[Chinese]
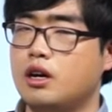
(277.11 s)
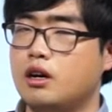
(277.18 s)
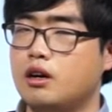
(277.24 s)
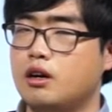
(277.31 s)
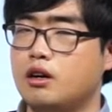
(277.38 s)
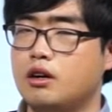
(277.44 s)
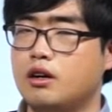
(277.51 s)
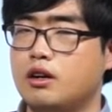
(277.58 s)

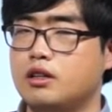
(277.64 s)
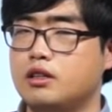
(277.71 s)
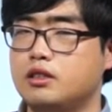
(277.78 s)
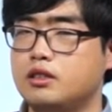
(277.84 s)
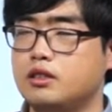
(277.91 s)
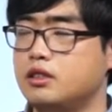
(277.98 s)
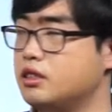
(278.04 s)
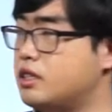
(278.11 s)

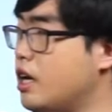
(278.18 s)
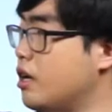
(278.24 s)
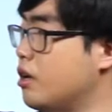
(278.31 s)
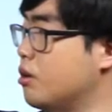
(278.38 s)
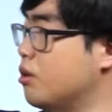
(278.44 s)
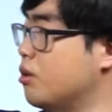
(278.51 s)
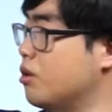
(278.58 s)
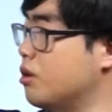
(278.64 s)
啊，u
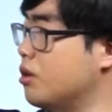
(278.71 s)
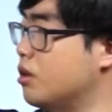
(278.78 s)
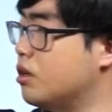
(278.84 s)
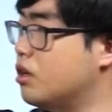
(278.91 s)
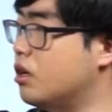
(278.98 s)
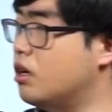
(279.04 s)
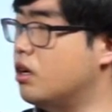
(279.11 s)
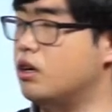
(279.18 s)
sayo
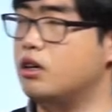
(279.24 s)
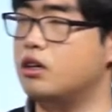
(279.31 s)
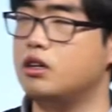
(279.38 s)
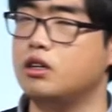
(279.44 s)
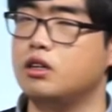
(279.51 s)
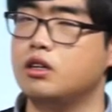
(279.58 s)
啊，